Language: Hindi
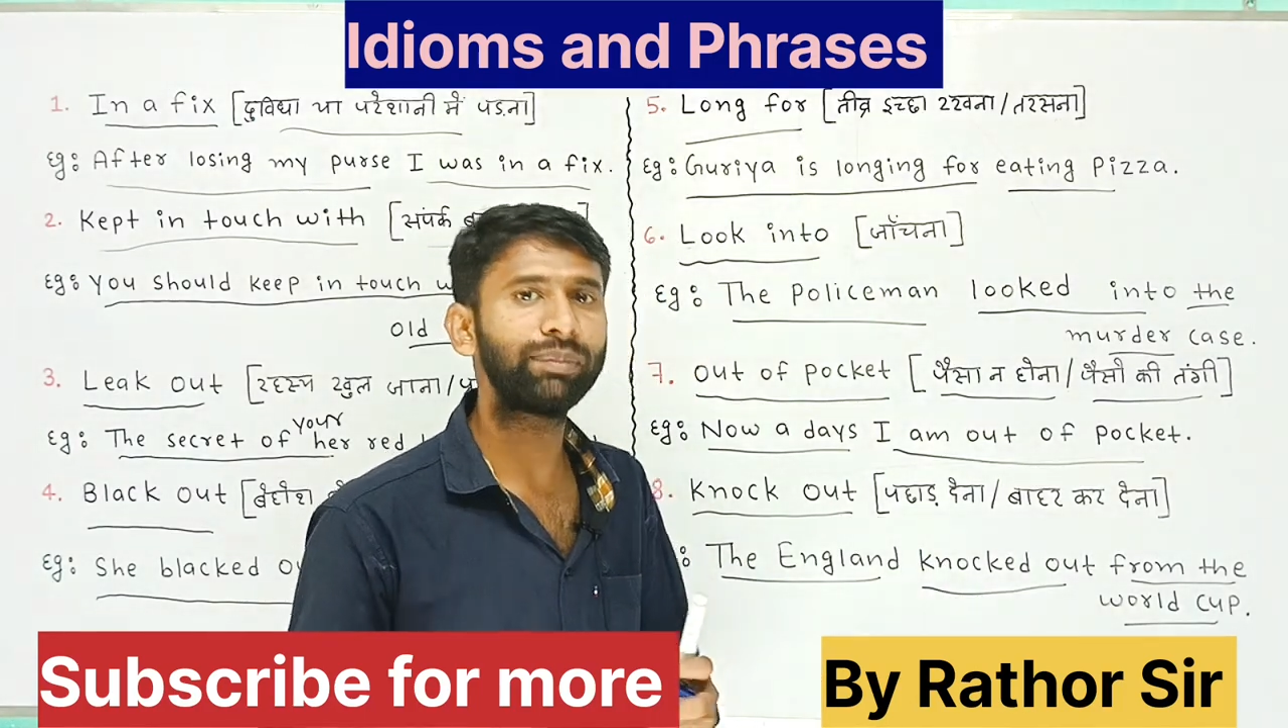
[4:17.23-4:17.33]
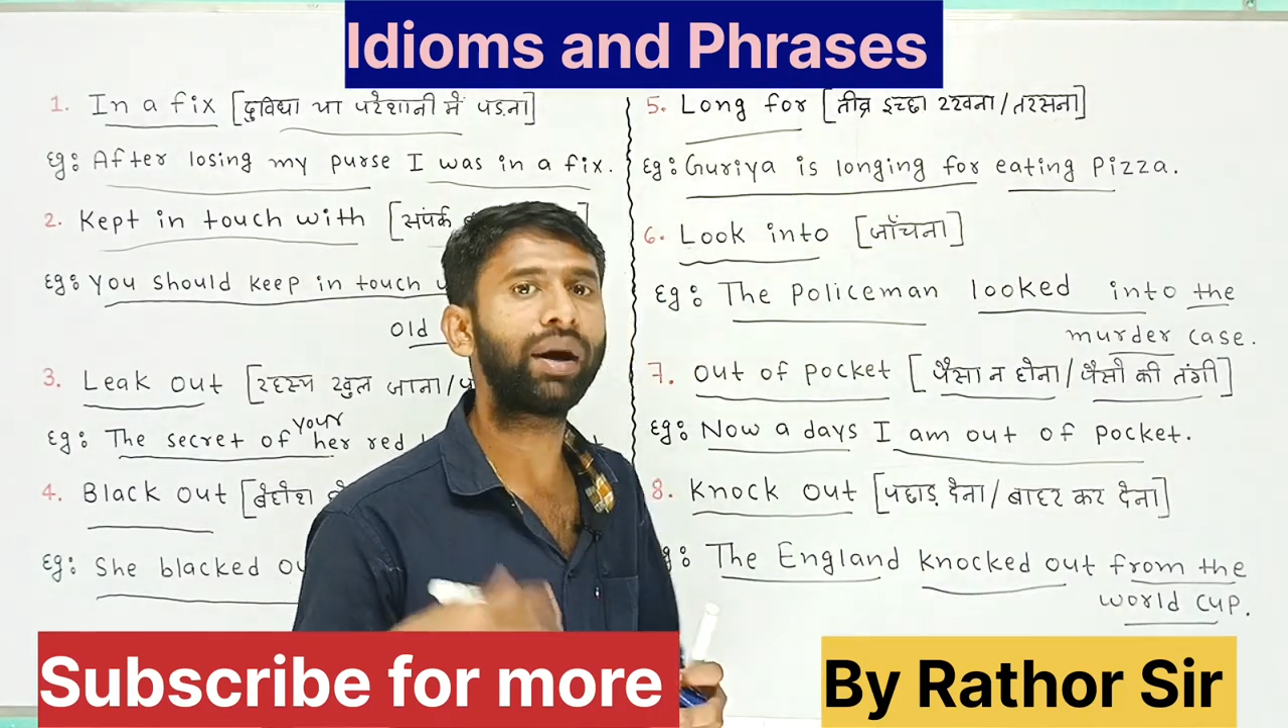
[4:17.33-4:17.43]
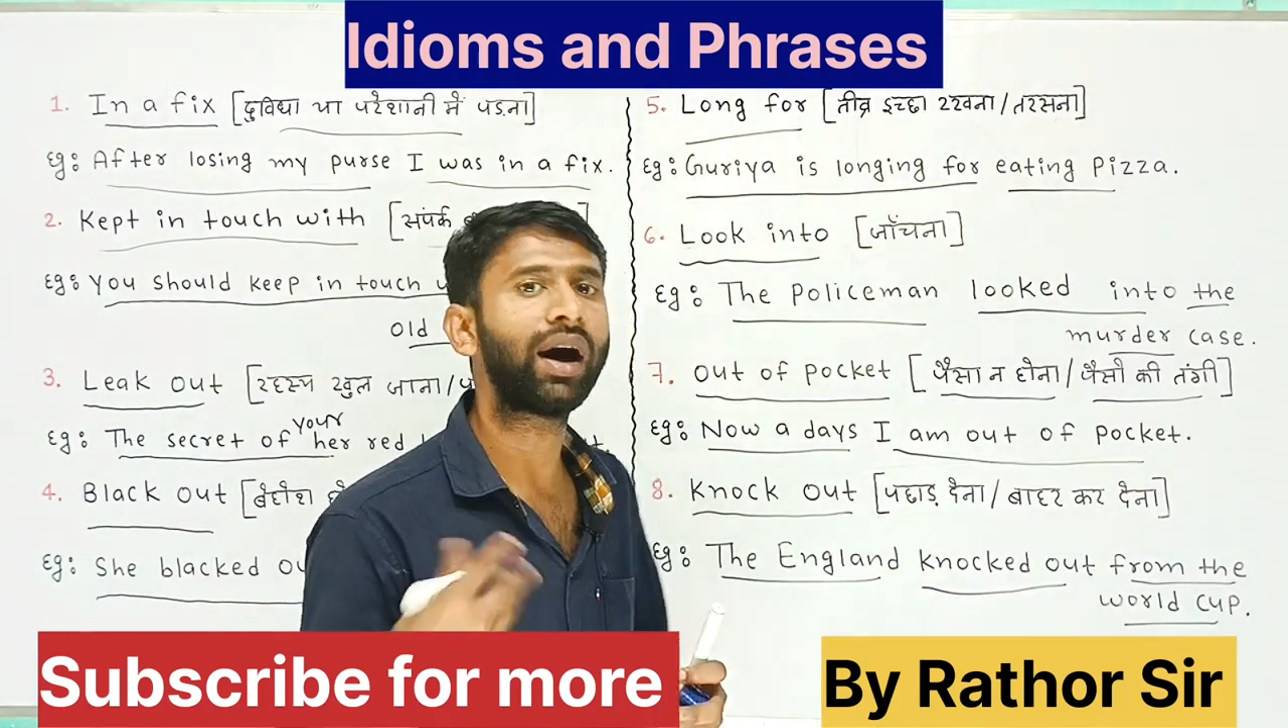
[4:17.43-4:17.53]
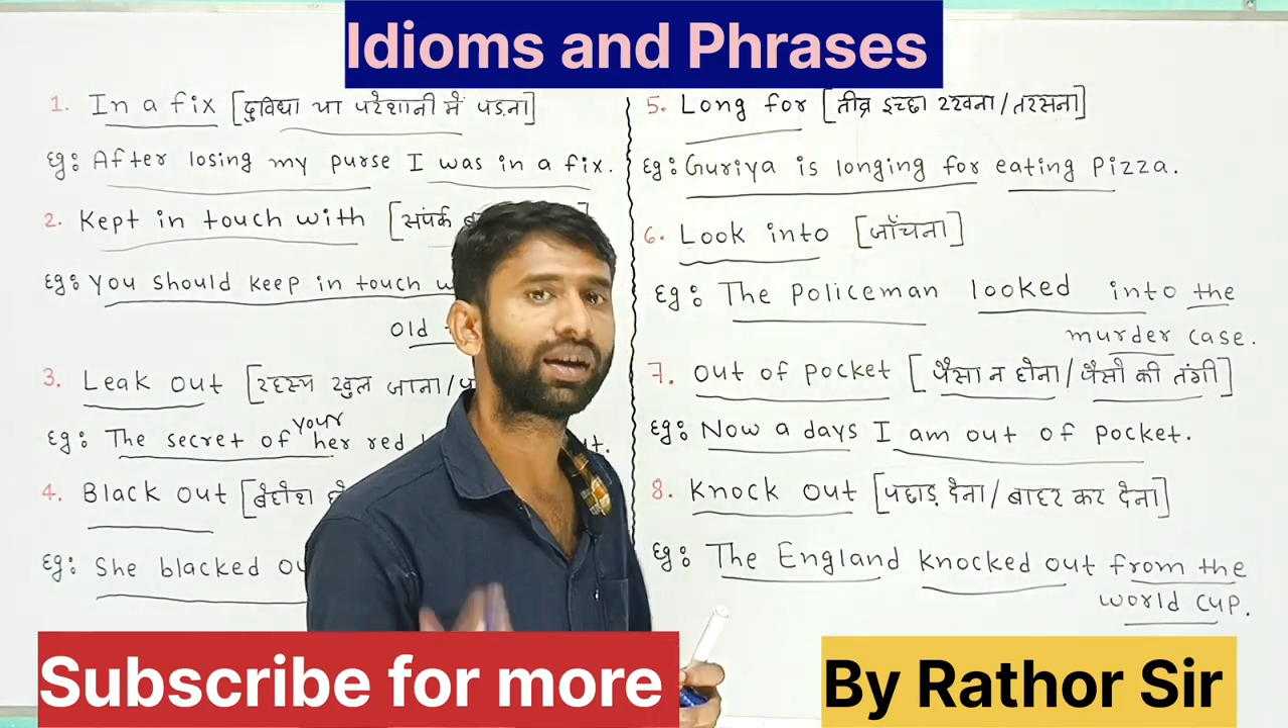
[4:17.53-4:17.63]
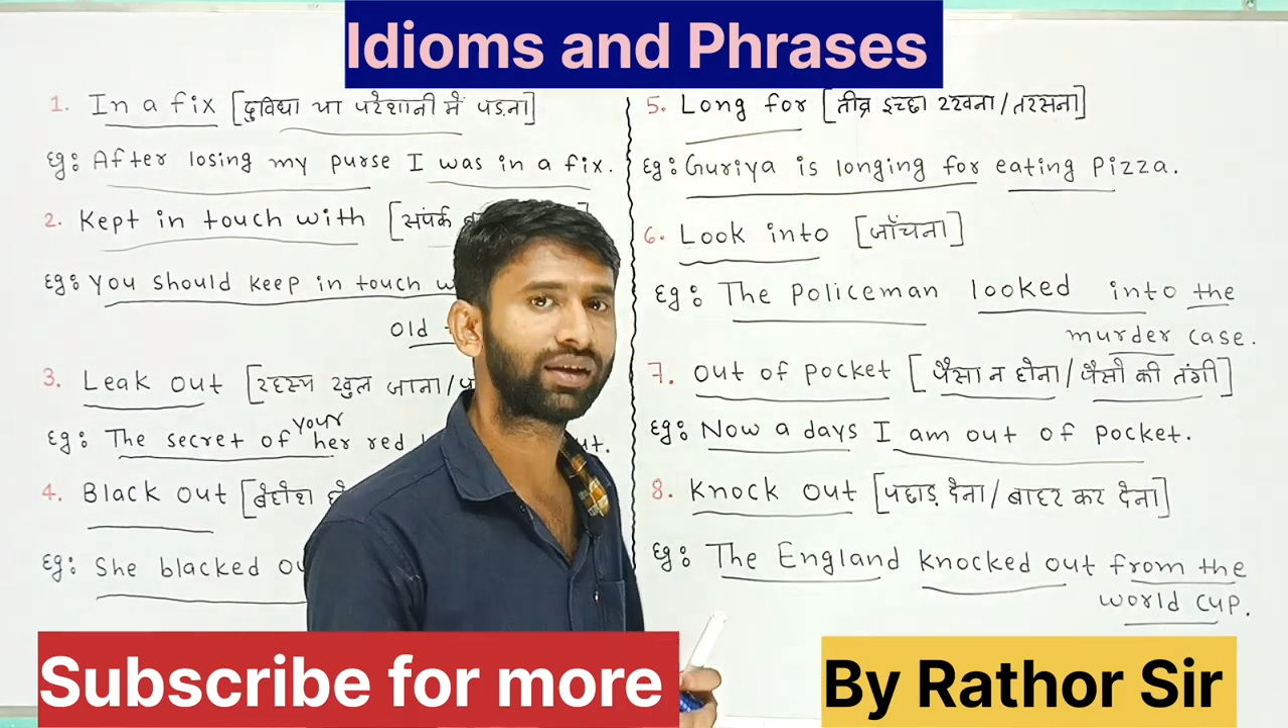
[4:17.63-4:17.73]

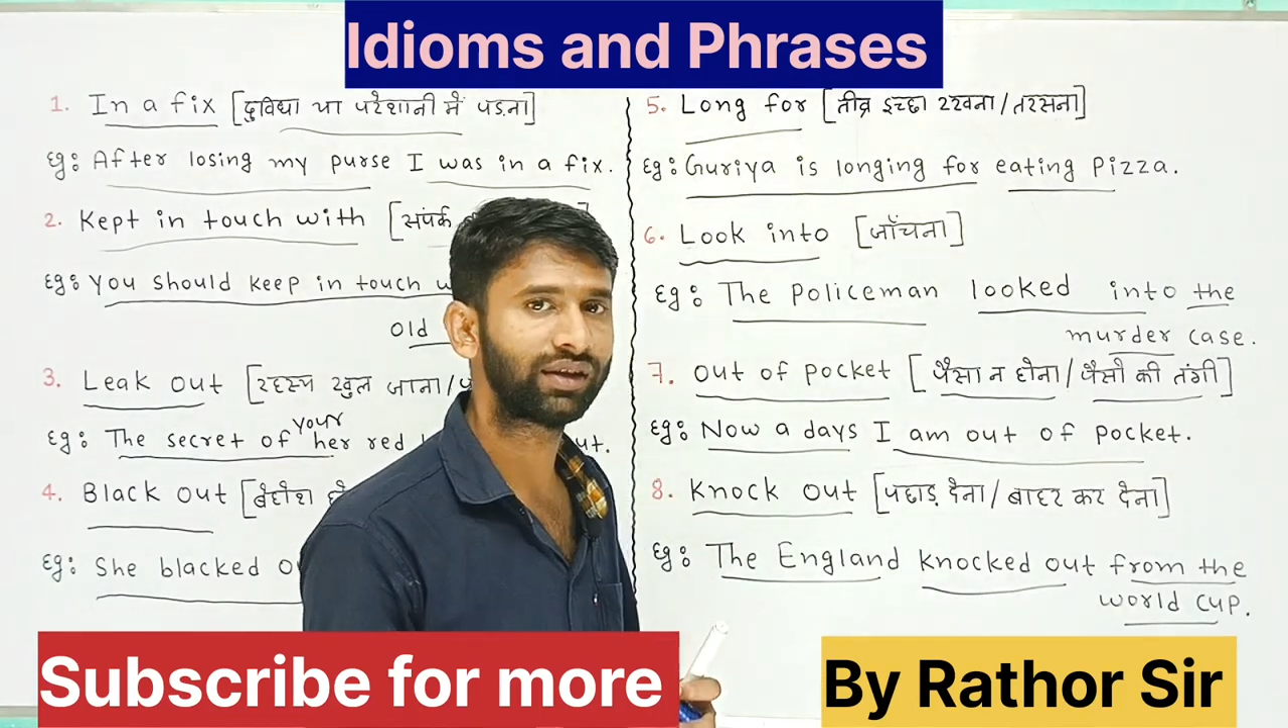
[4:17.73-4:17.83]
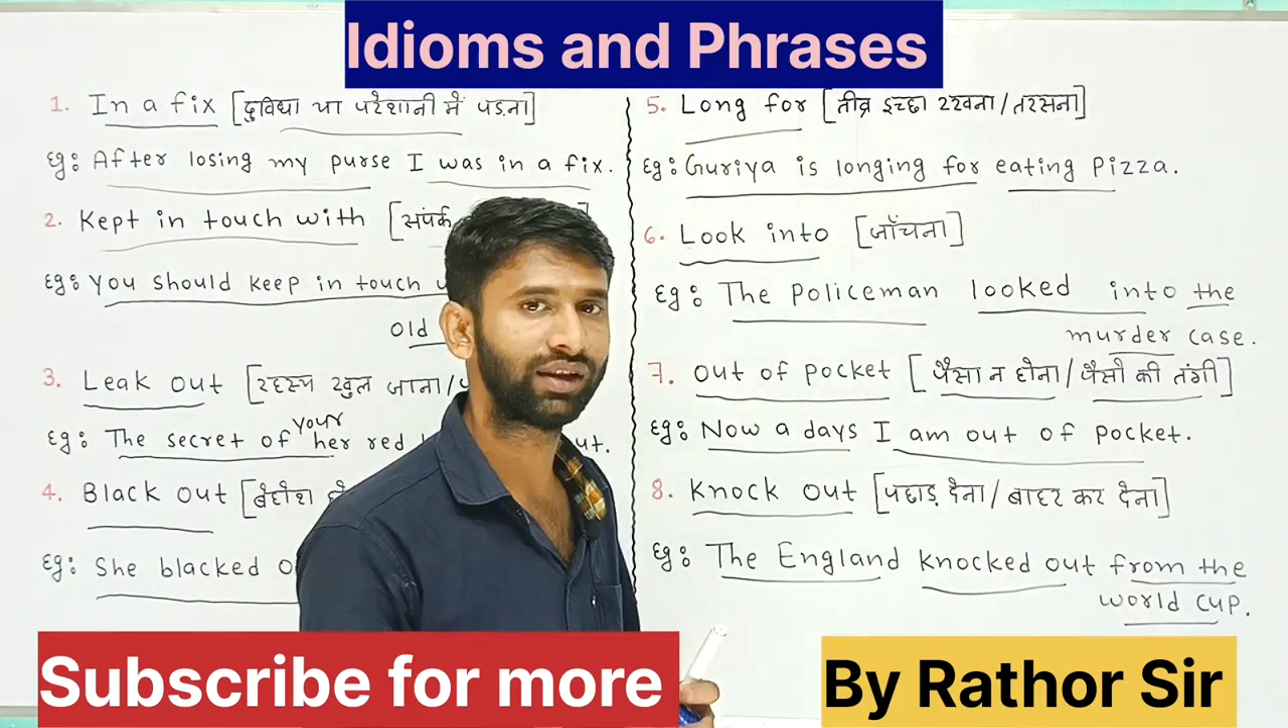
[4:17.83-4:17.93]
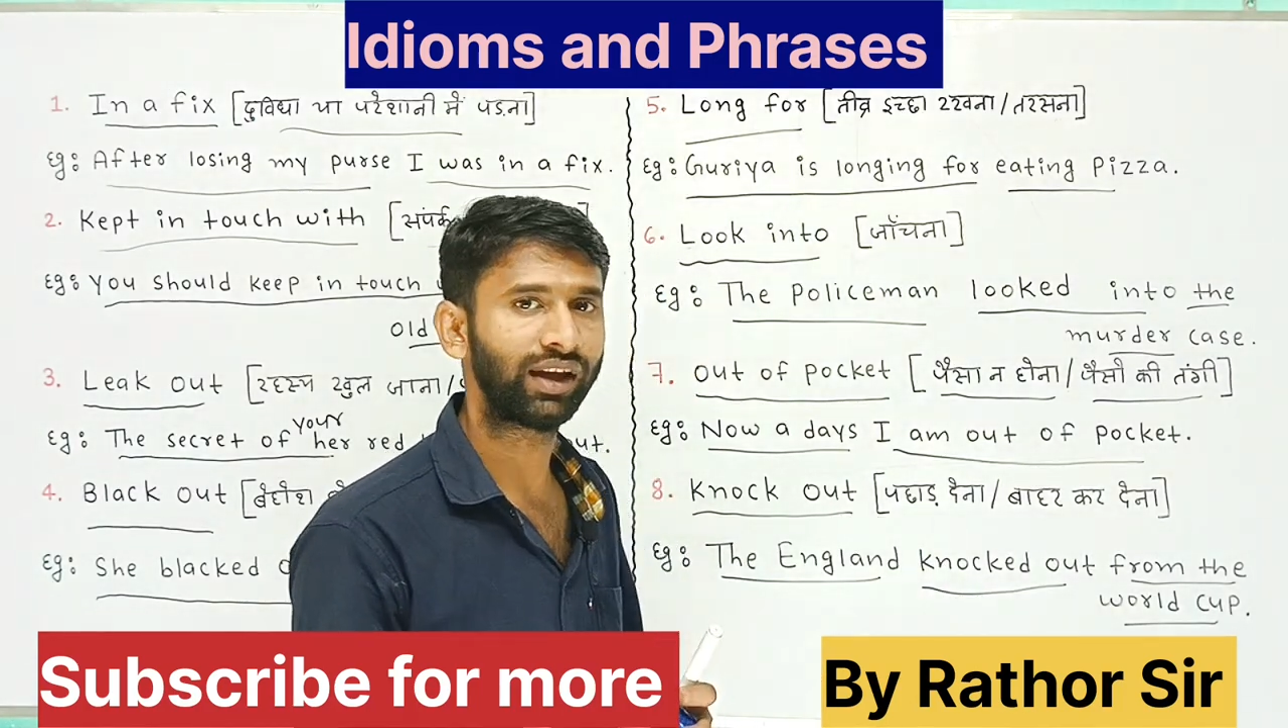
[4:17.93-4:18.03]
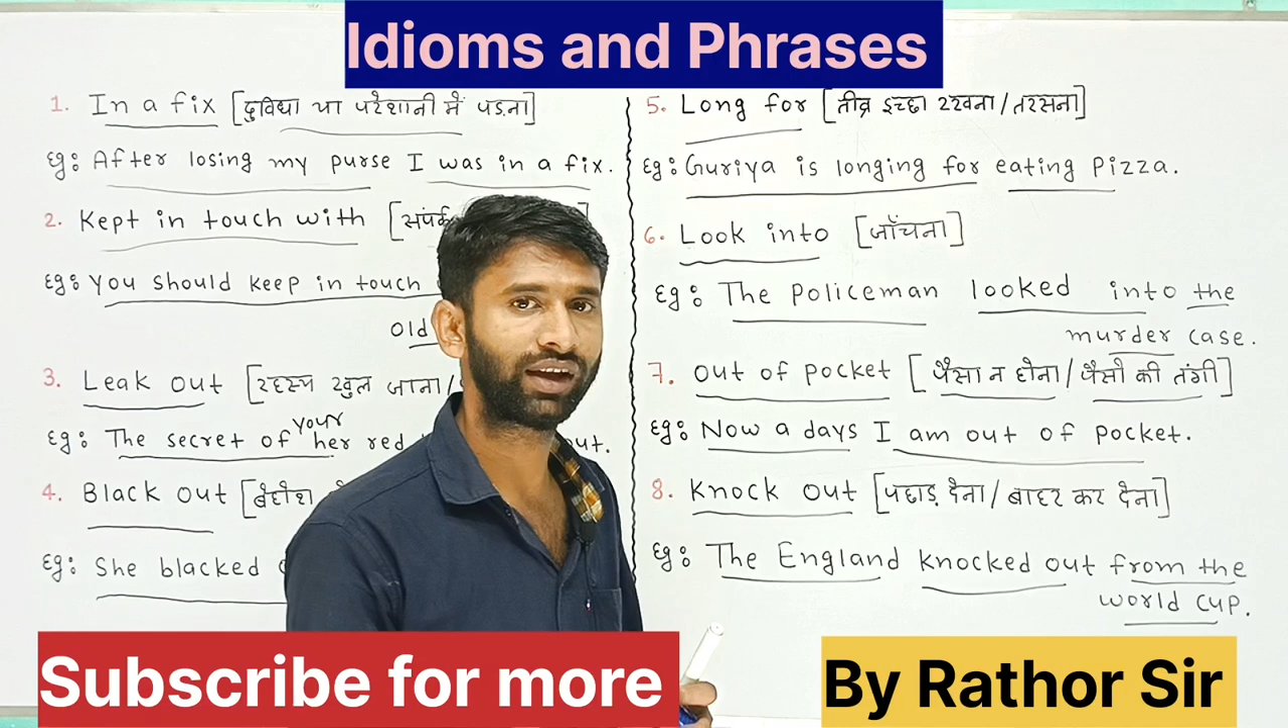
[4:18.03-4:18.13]
बाहर कर दिया